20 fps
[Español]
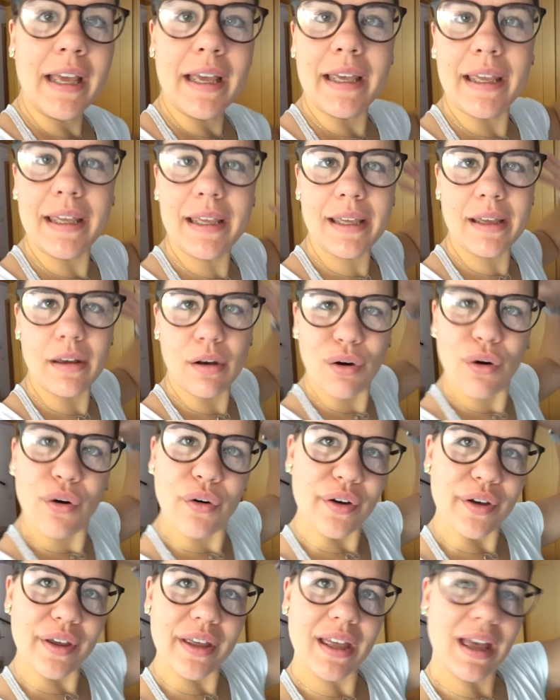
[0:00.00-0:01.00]
y
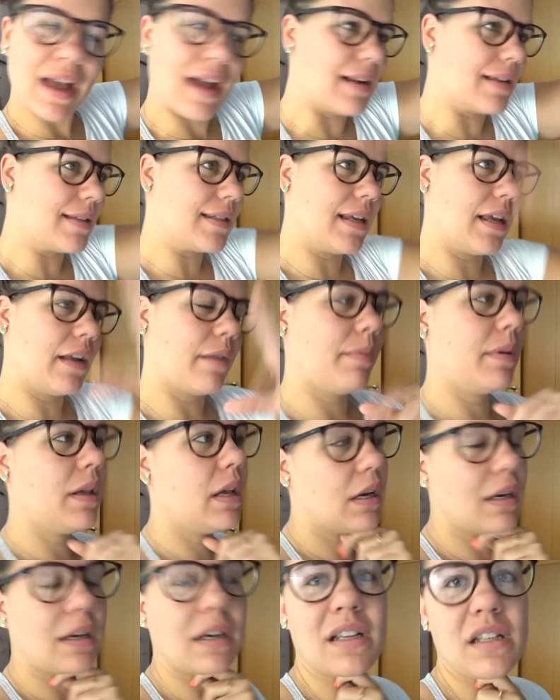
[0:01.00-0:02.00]
hoy al ser
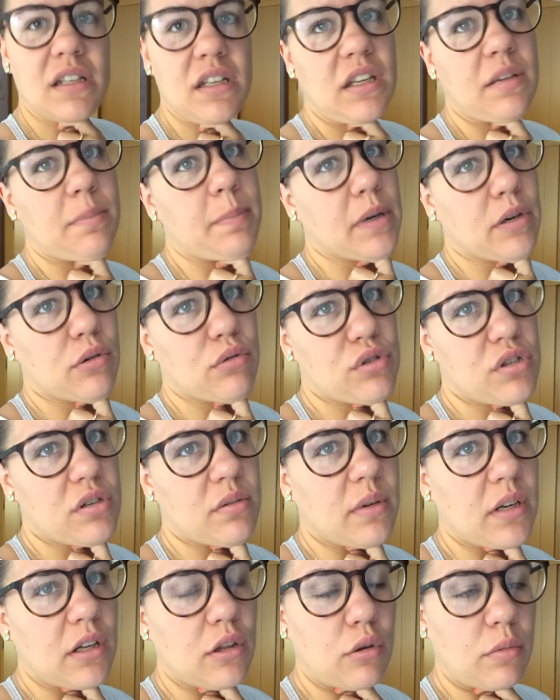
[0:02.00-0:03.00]
viernes y Paco se
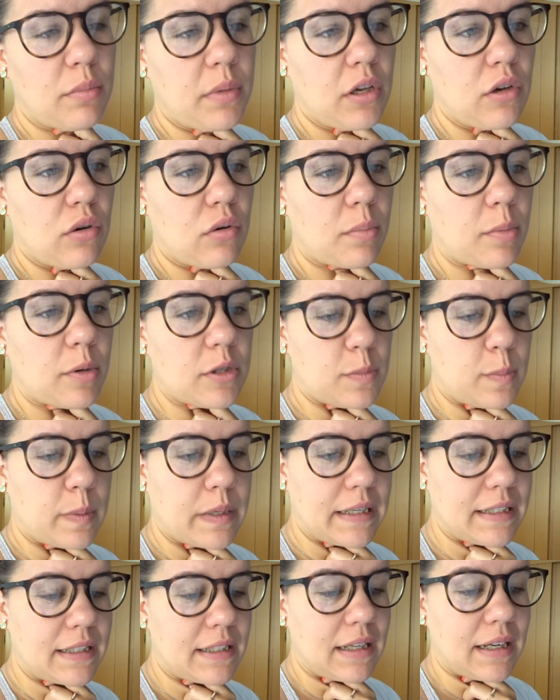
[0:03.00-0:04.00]
va el domingo pues
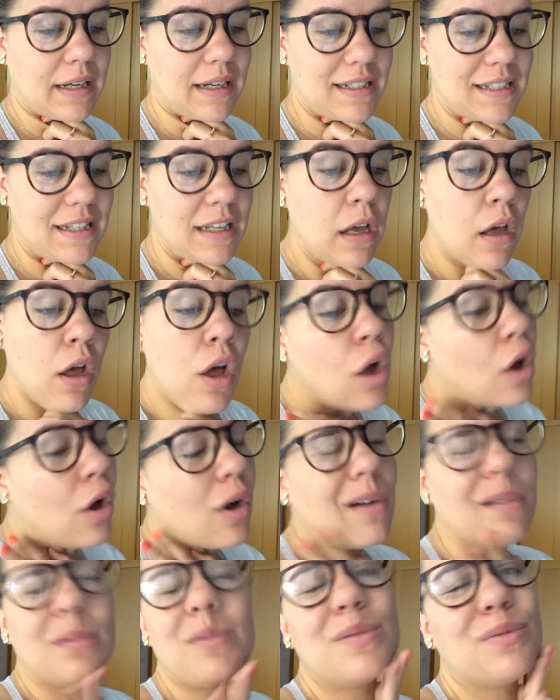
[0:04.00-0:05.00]
para estar así
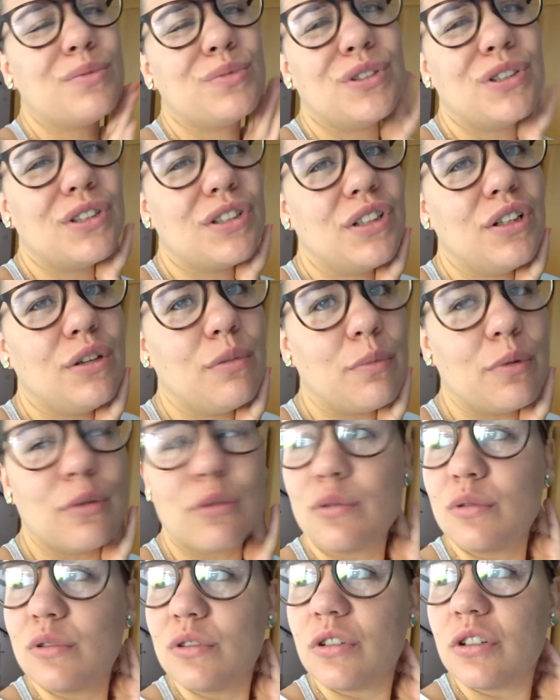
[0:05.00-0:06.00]
como mucho tiempo
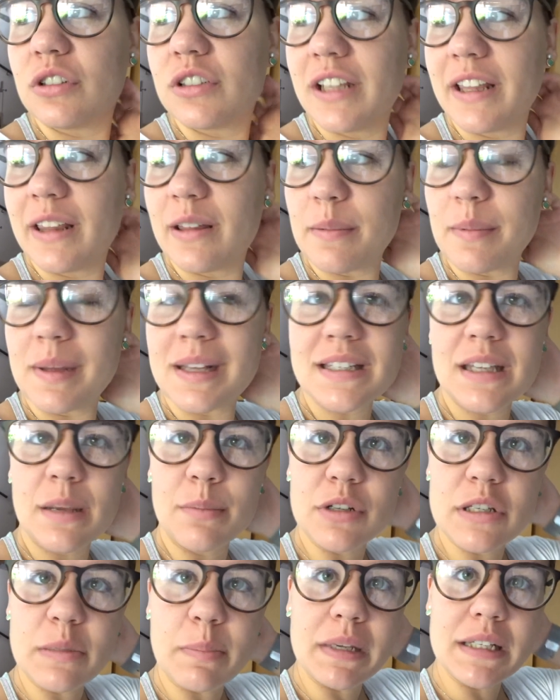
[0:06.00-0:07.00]
juntos y demás
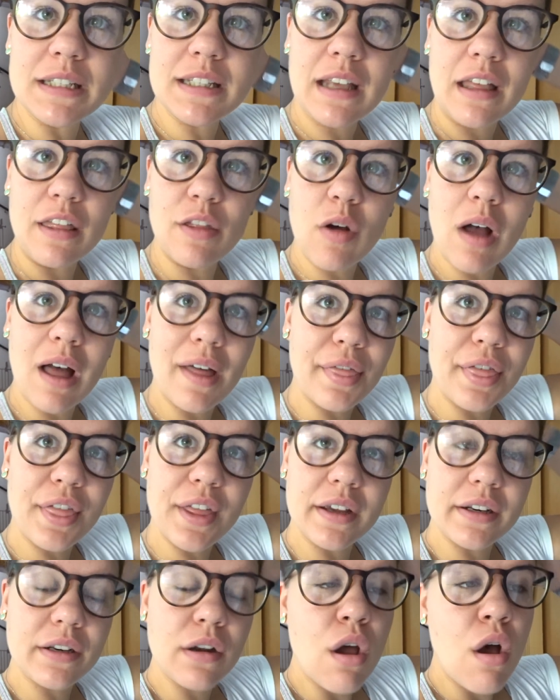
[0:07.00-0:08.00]
hemos pensado
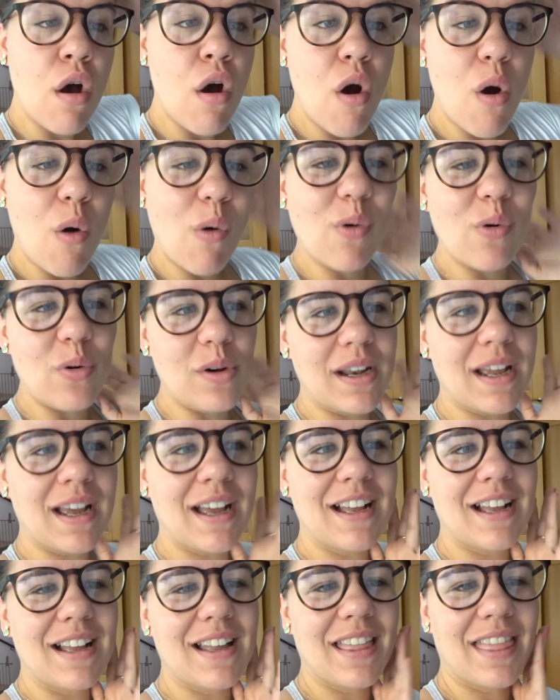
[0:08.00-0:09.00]
hacer
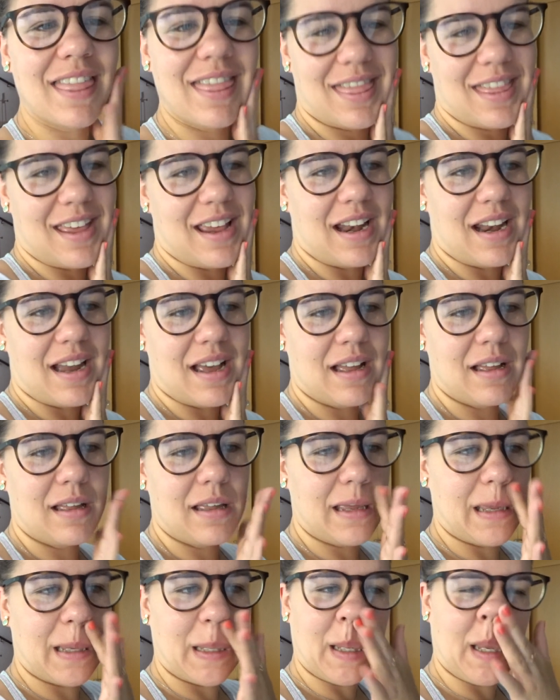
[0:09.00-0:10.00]
una cena
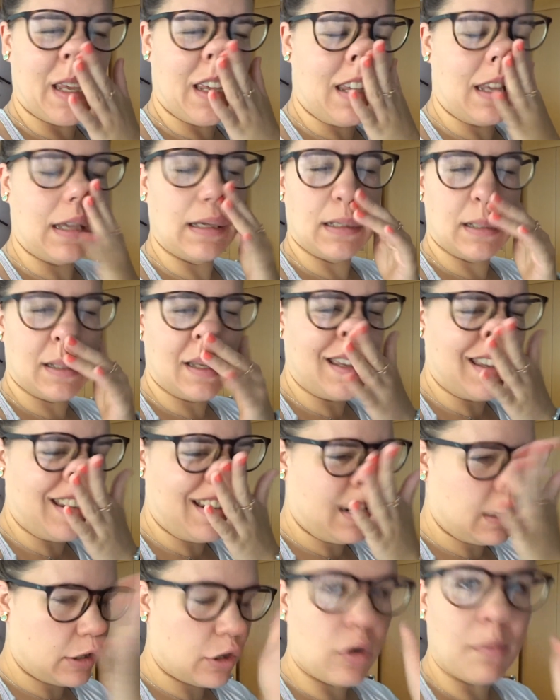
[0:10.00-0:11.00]
eh,
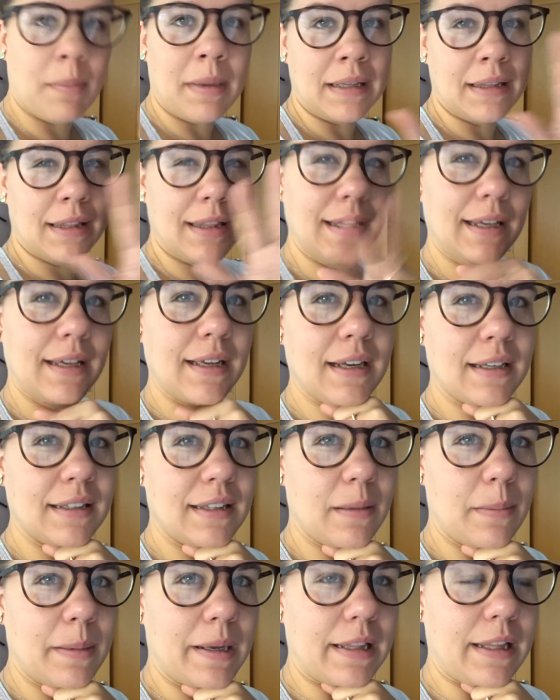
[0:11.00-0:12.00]
romántica
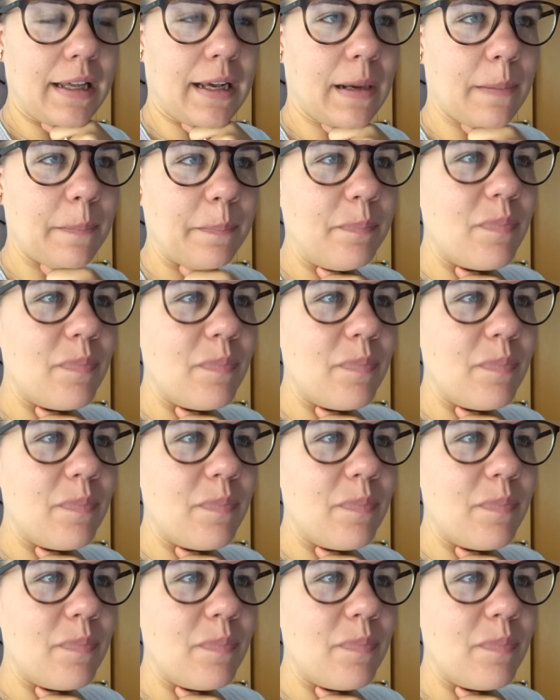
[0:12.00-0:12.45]
temática